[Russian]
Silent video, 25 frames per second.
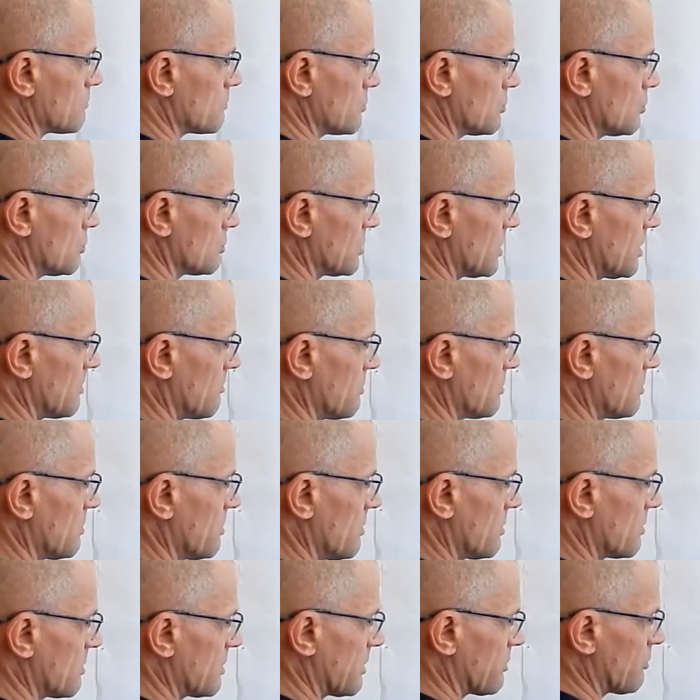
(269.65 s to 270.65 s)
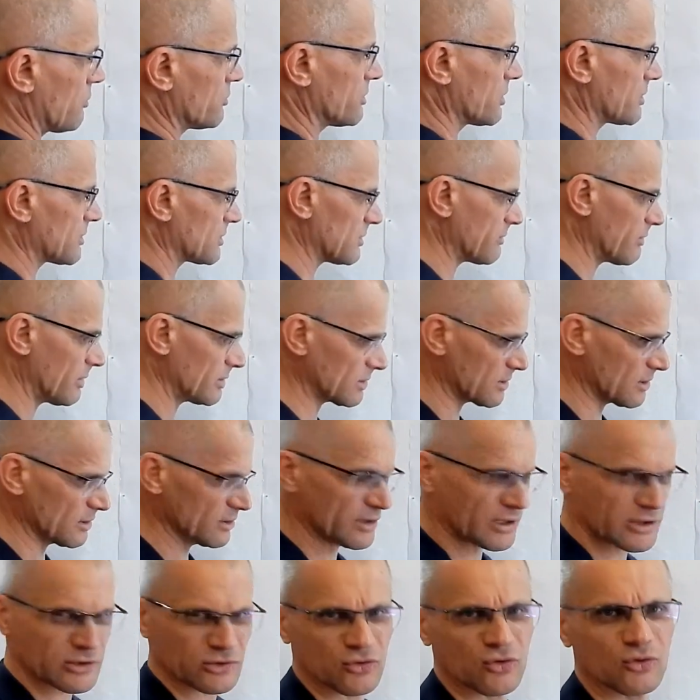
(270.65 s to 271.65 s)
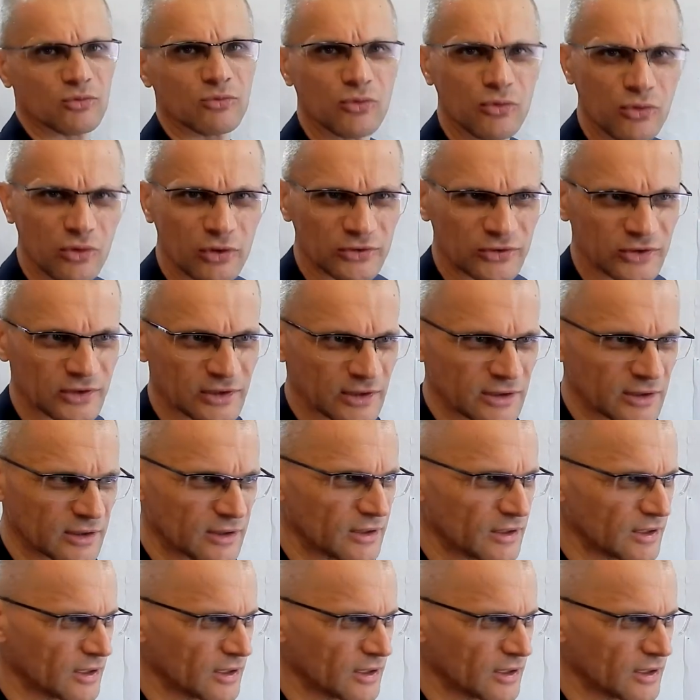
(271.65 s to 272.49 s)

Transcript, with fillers: ну, там, как его нарисовать это нашего мозга.